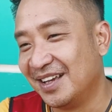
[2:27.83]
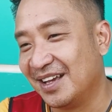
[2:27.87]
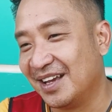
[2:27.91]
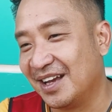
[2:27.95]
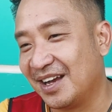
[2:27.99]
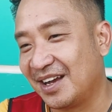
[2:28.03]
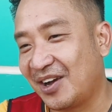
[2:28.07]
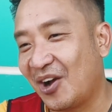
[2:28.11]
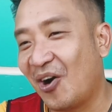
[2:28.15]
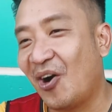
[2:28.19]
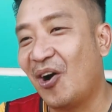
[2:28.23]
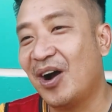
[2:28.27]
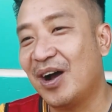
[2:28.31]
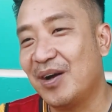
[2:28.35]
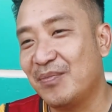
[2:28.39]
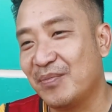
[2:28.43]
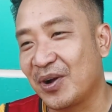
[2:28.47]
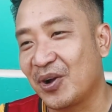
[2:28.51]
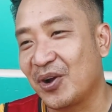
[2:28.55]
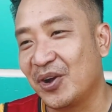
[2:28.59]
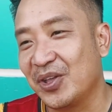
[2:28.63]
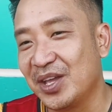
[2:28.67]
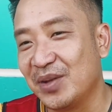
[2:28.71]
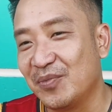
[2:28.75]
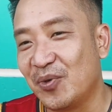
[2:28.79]
à, khó mà
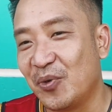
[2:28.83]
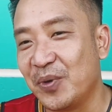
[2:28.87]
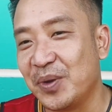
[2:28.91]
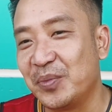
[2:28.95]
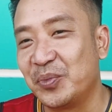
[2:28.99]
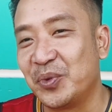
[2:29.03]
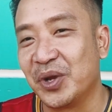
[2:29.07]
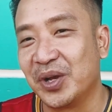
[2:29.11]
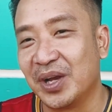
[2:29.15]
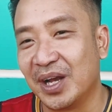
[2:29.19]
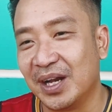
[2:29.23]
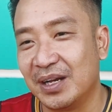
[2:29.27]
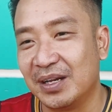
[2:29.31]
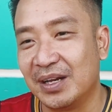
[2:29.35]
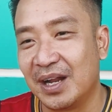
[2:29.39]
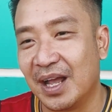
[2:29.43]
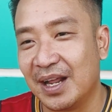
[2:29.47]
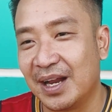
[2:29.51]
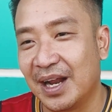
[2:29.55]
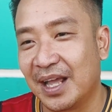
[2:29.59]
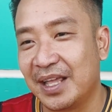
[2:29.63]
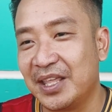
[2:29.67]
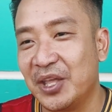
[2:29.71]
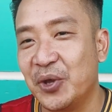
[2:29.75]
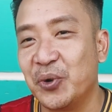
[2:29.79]
có những bộ phim truyền hình để
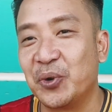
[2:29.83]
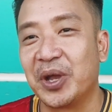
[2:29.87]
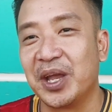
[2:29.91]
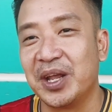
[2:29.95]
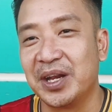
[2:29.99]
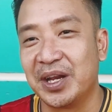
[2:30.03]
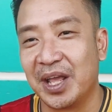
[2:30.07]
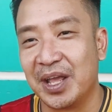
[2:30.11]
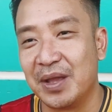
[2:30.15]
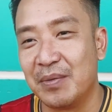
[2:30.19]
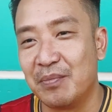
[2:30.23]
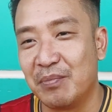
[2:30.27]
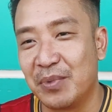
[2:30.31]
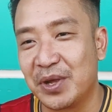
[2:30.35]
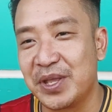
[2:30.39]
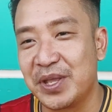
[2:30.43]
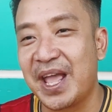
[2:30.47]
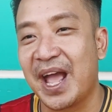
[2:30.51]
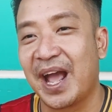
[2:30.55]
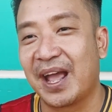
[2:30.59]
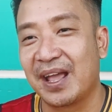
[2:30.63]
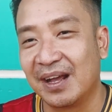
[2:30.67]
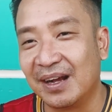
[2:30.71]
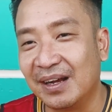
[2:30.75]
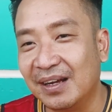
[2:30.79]
lại nhiều kỷ niệm nó
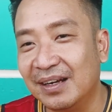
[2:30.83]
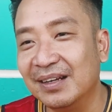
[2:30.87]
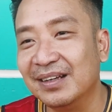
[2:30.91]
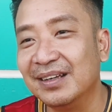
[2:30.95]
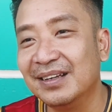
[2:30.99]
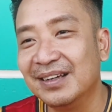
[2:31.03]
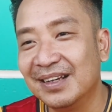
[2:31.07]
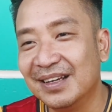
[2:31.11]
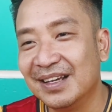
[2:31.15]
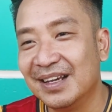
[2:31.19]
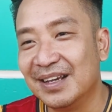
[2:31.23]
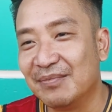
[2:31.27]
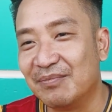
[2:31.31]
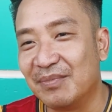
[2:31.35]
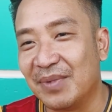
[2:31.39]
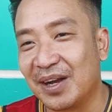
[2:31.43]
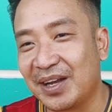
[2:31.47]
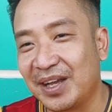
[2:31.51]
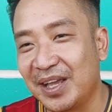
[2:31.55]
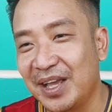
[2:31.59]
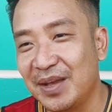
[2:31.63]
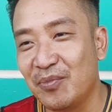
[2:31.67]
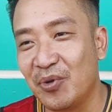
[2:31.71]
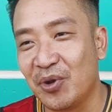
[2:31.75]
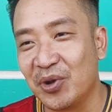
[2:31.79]
dài hơi mà
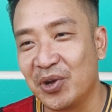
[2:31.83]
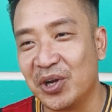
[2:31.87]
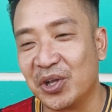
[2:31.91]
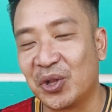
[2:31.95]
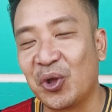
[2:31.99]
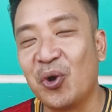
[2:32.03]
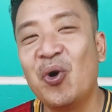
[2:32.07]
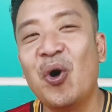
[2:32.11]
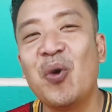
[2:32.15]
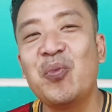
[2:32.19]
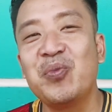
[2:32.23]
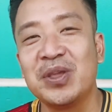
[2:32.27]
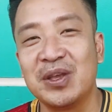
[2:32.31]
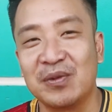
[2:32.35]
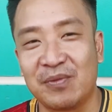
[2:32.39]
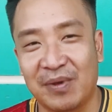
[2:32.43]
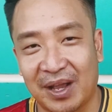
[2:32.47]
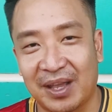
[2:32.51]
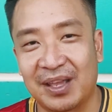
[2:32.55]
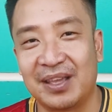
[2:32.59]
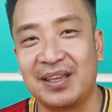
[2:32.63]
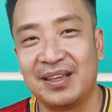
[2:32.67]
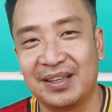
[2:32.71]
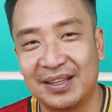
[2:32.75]
khiến mọi người thu hút như vậy